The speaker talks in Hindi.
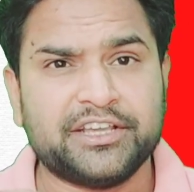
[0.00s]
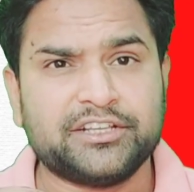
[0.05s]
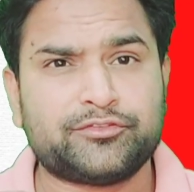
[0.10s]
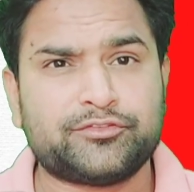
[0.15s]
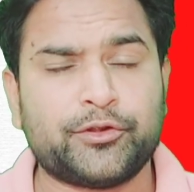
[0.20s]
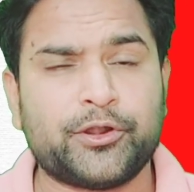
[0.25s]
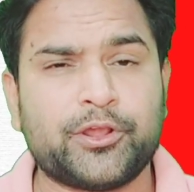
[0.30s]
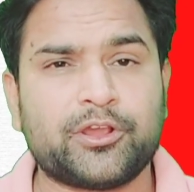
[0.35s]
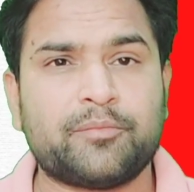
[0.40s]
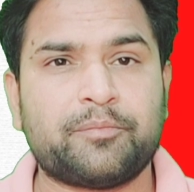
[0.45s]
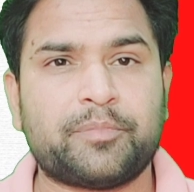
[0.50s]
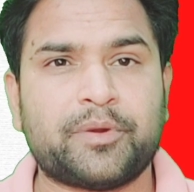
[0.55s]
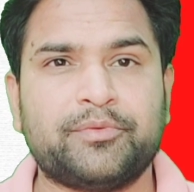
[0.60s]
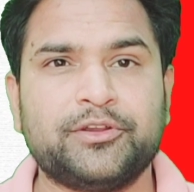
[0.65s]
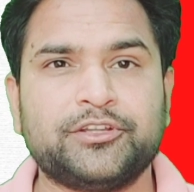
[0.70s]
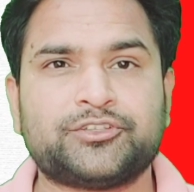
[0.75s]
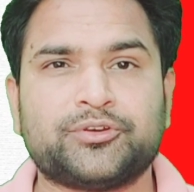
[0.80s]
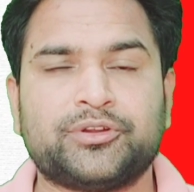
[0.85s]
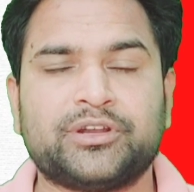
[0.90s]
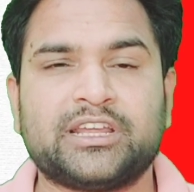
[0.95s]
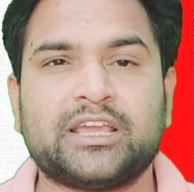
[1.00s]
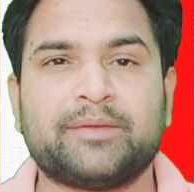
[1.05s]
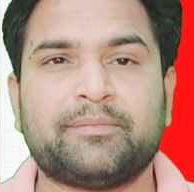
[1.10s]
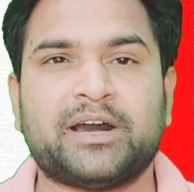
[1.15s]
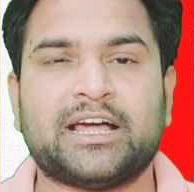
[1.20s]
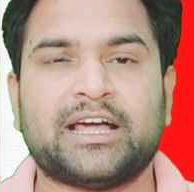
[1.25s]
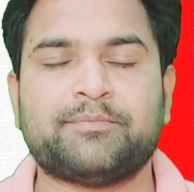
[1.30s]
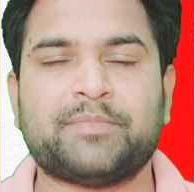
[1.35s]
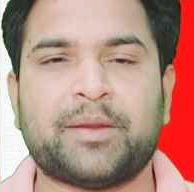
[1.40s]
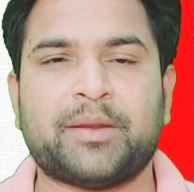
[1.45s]
इस वीडियो के पब्लिश होने के
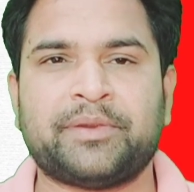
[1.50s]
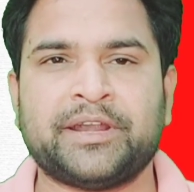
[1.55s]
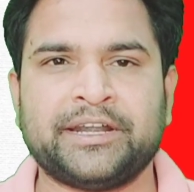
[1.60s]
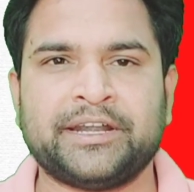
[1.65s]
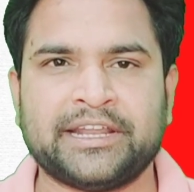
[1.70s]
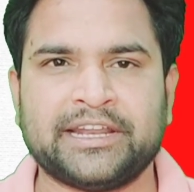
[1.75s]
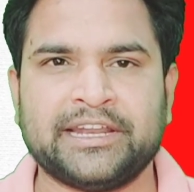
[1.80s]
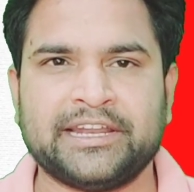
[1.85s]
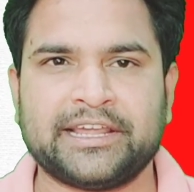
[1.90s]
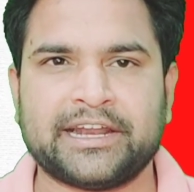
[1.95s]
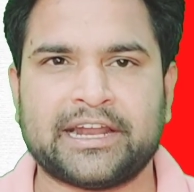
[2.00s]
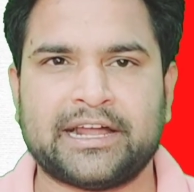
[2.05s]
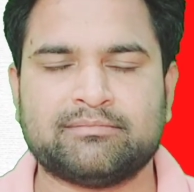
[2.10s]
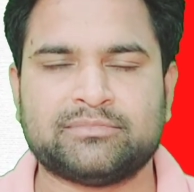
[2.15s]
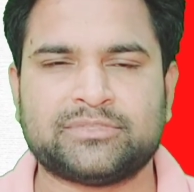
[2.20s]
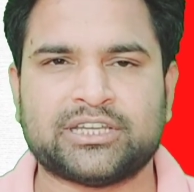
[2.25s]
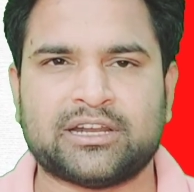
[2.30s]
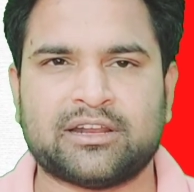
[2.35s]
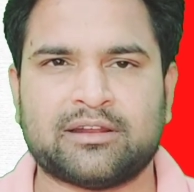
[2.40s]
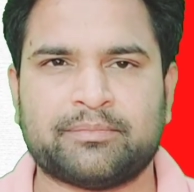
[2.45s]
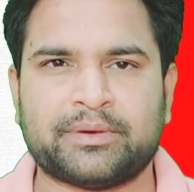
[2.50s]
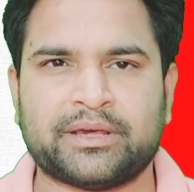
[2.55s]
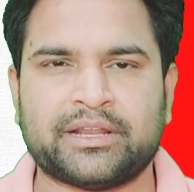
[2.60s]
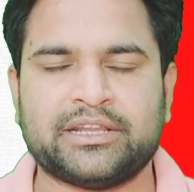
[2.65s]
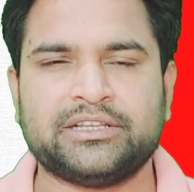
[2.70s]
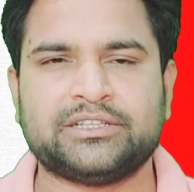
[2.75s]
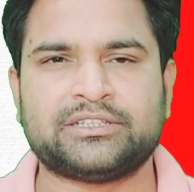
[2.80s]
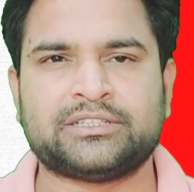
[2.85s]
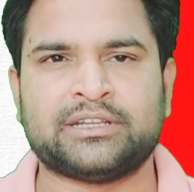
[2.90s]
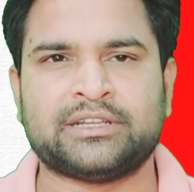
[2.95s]
बाद मैं अपने टेलीग्राम चैनल
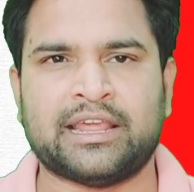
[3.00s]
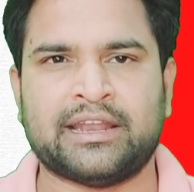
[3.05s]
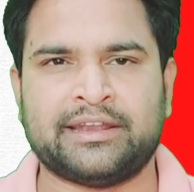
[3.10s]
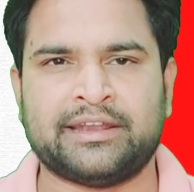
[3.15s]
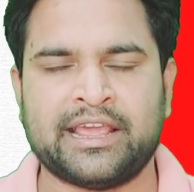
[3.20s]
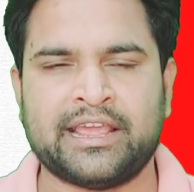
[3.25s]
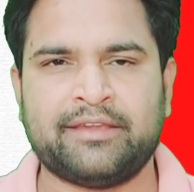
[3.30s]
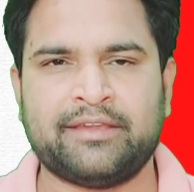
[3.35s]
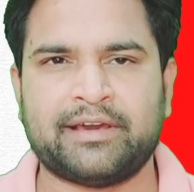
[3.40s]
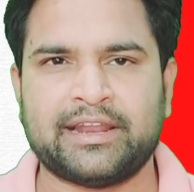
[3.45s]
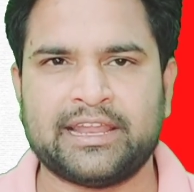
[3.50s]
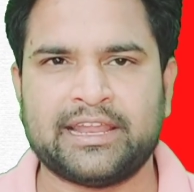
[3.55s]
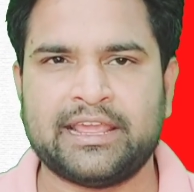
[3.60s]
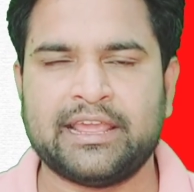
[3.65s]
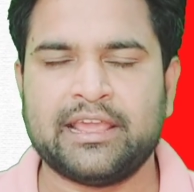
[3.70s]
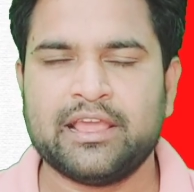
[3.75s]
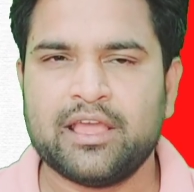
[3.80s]
पर इस नए वाले